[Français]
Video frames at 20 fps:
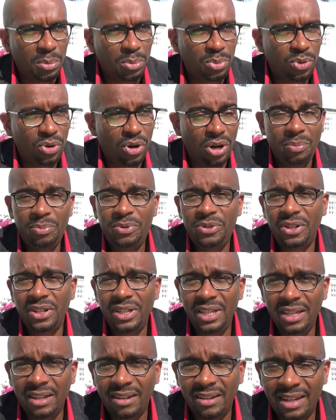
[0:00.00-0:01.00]
pour
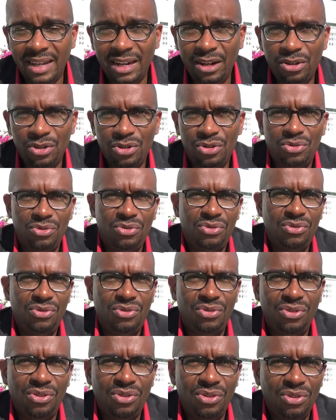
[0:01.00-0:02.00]
obtenir quelque chose,
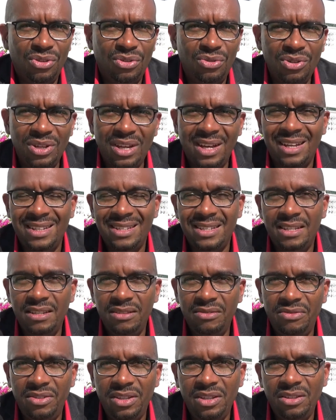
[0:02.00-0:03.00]
euh, une grâce
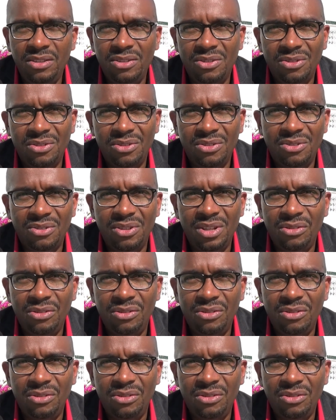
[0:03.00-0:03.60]
divine, euh,